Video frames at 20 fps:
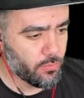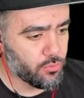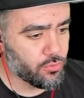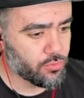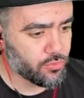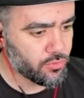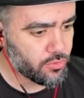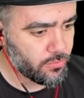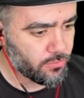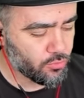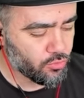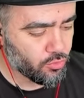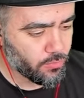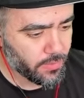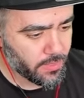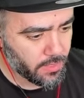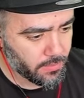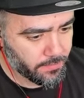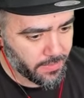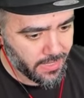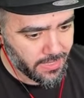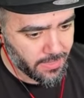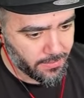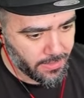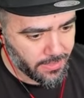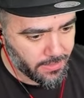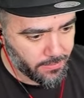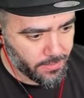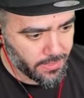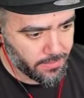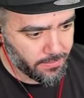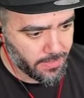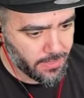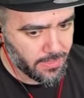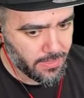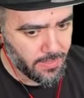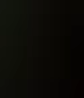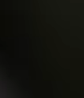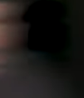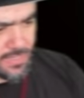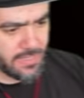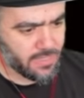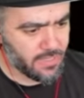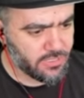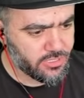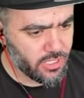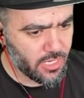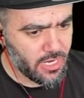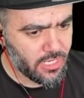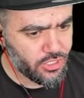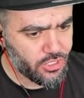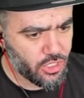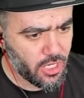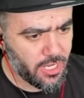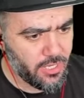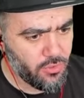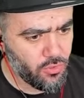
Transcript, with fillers: buluruz o zaman. Dur bakalım bekle bekle bekle. bekle. Arkadaşlar aşağı